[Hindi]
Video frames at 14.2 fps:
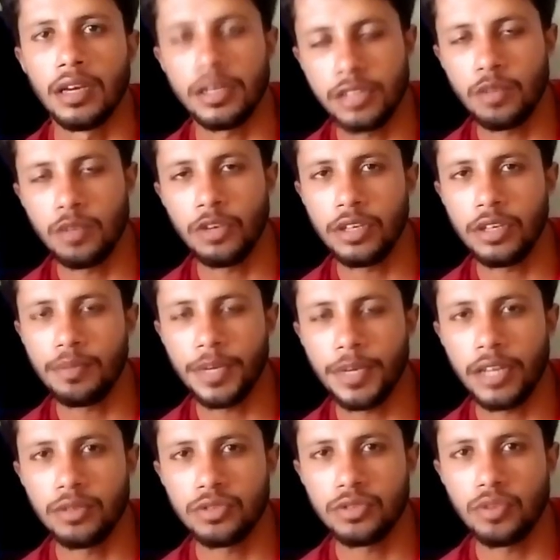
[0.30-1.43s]
असलम
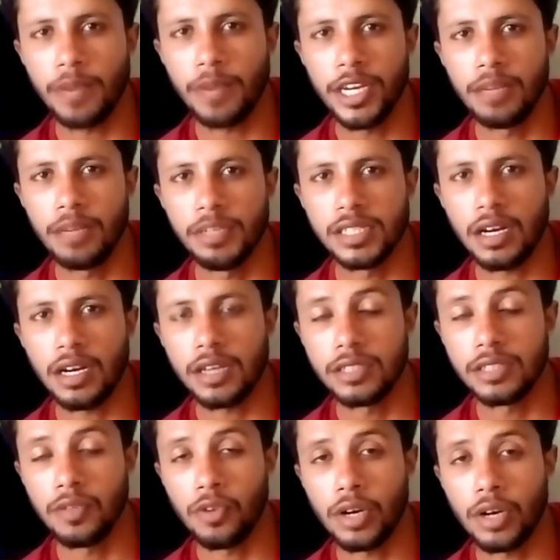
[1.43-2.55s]
प्यारे दोस्तों माय नेम इज़
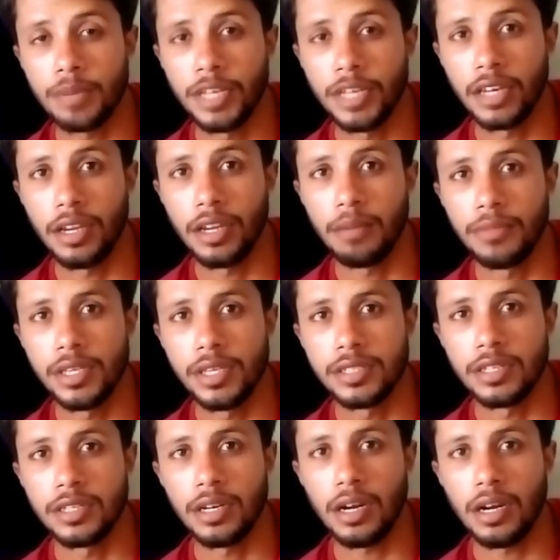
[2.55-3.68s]
आसिफ और आप देख रहे हैं
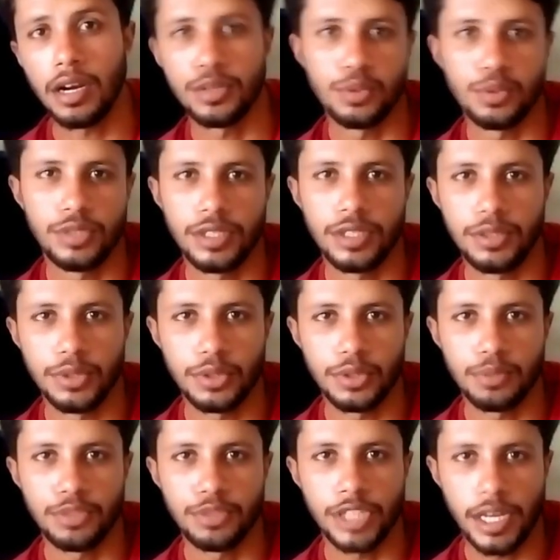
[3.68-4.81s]
मिस्टर आसू जी
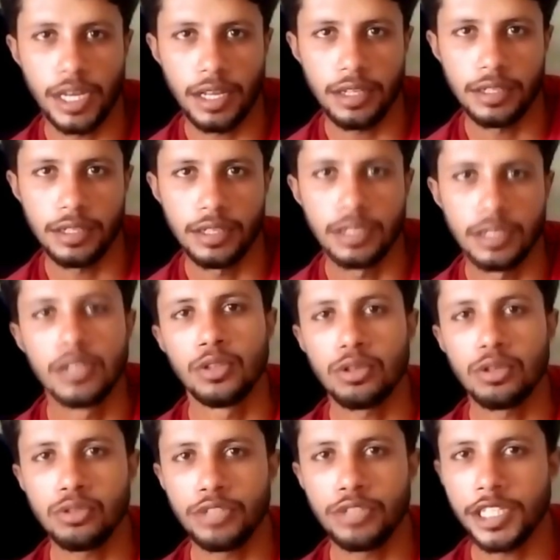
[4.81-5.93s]
यूट्यूब चैनल
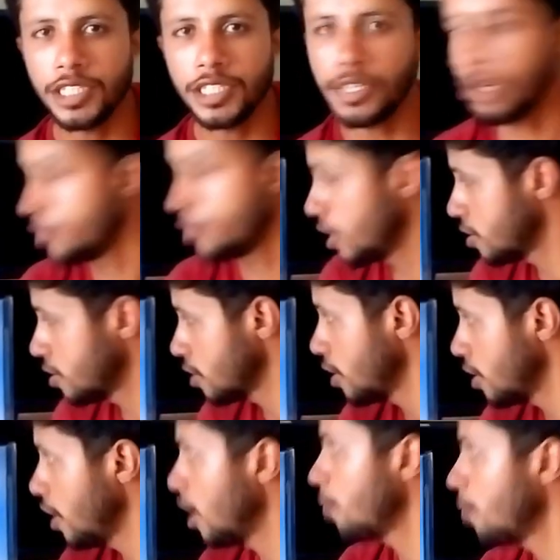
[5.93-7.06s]
दोस्तों जैसा कि आप देख
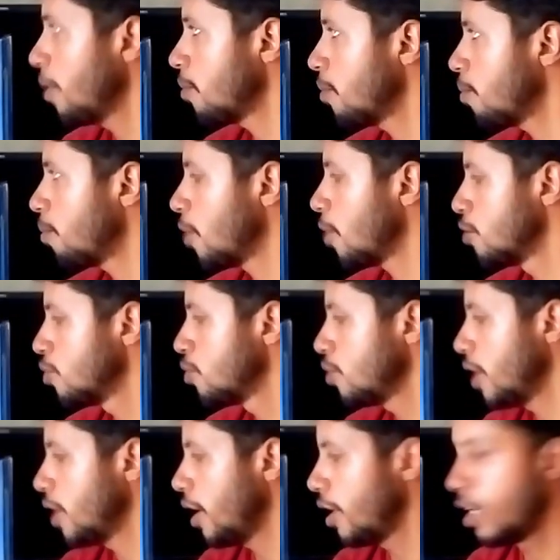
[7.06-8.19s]
सकते हैं यहाँ पर
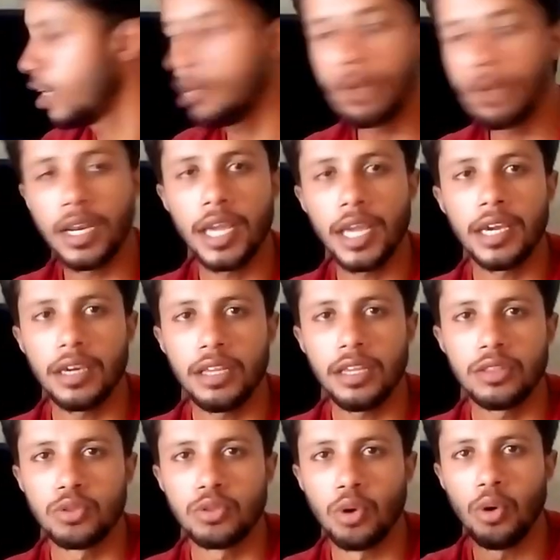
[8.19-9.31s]
मौजूद हैं टी पी लिंक के
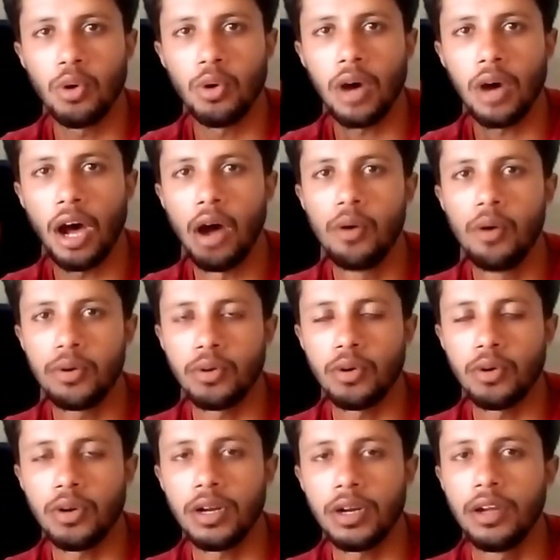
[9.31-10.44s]
दो
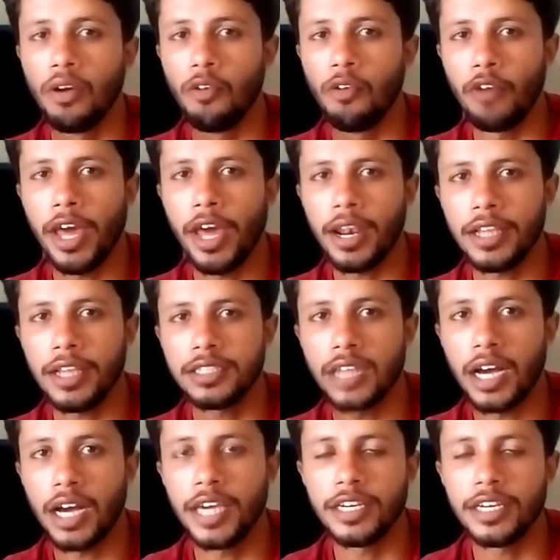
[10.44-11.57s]
आउटडोर वायरलेस
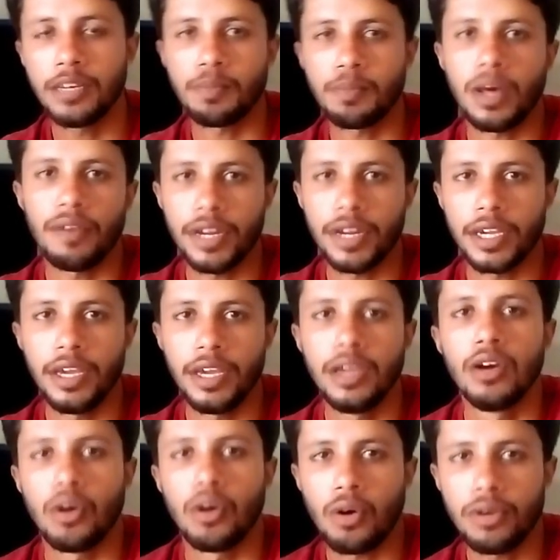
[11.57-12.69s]
हाई गेन पावर के
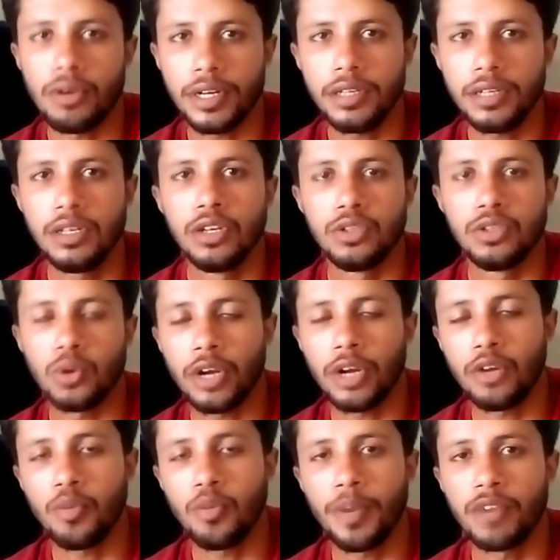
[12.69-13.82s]
राउटर जो कि
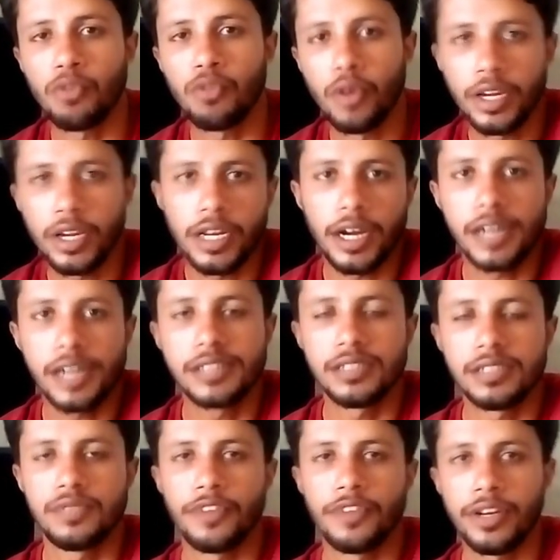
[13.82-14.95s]
2.4 पॉइंट
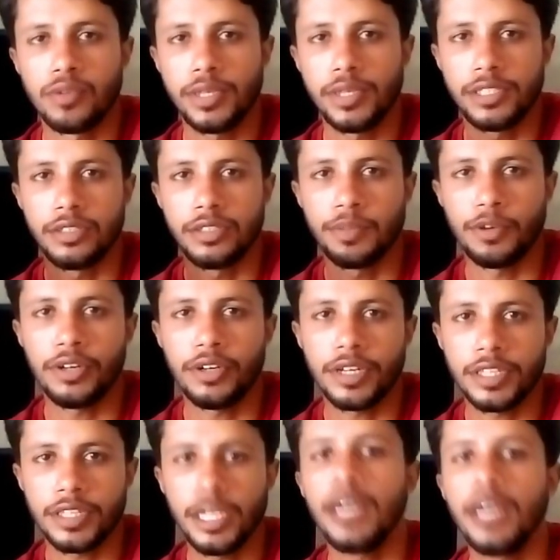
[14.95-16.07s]
की फ्रीक्वेंसी सपोर्ट
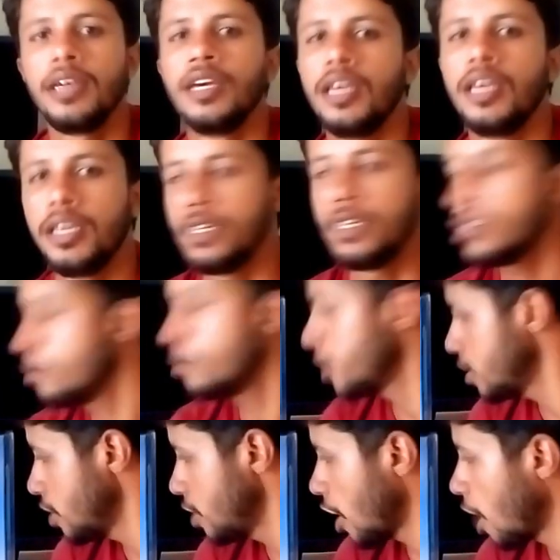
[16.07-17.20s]
करते हैं इनकी
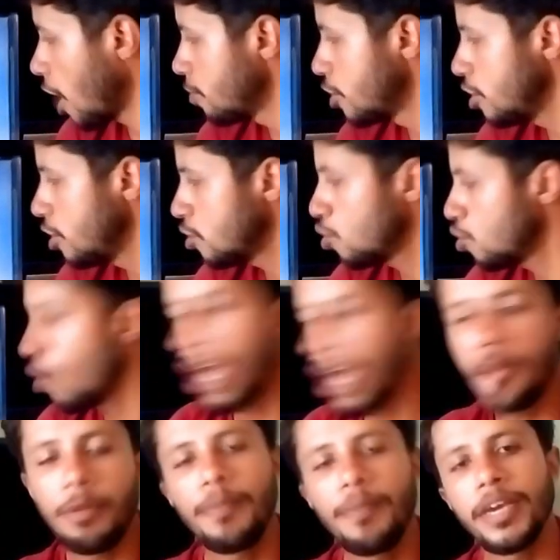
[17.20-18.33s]
वजह से आप 300 सौ
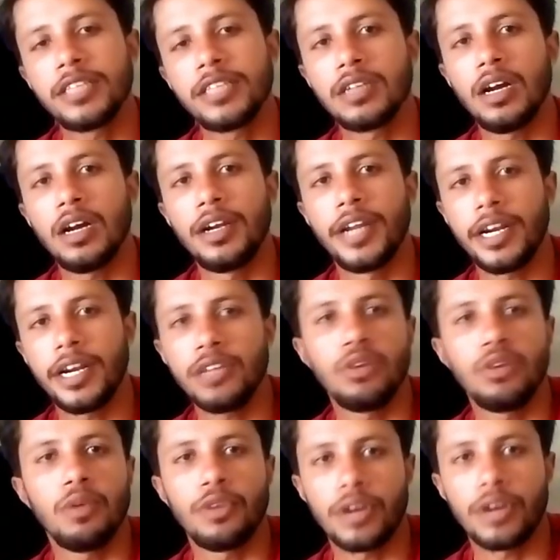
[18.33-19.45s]
का डाटा
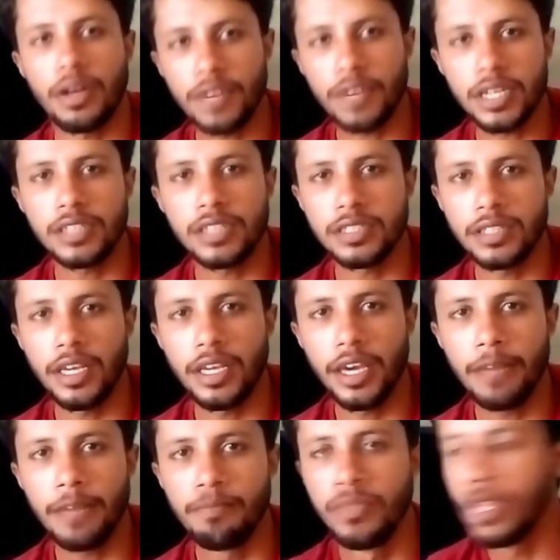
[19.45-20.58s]
जो है वो ट्रैवल कर सकते
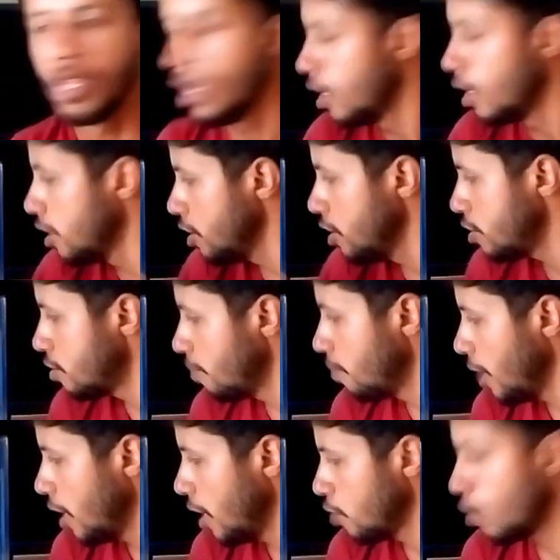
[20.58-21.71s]
हैं
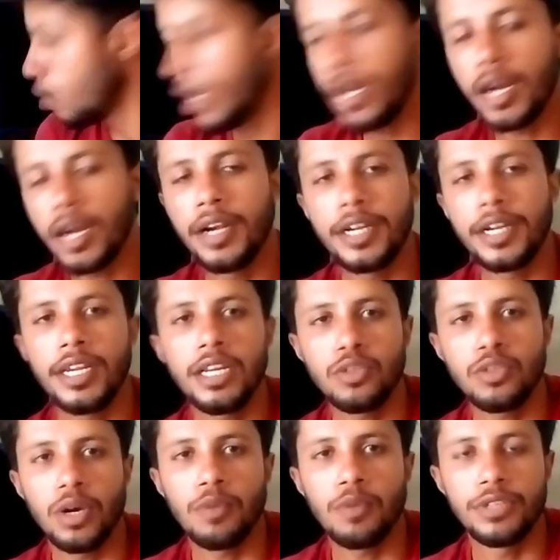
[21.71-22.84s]
इसमें जो है अंटीना
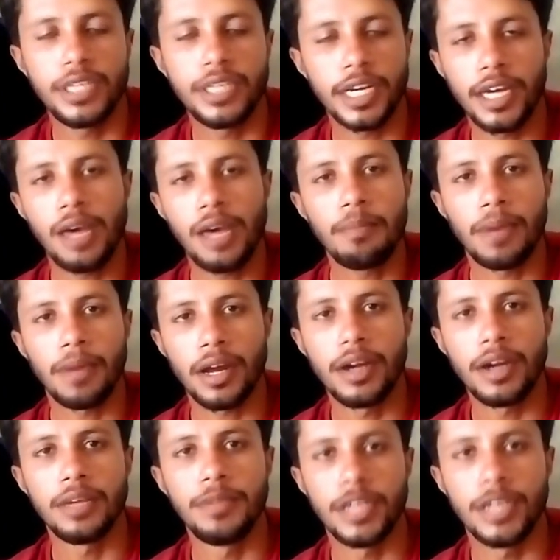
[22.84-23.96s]
जो है वो दिया गया है
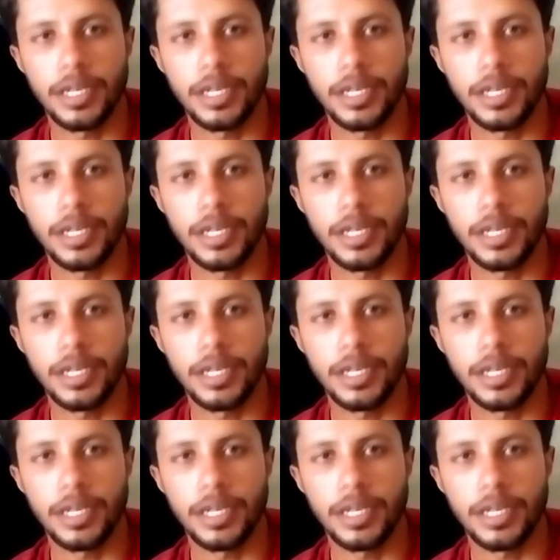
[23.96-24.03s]
बारह डी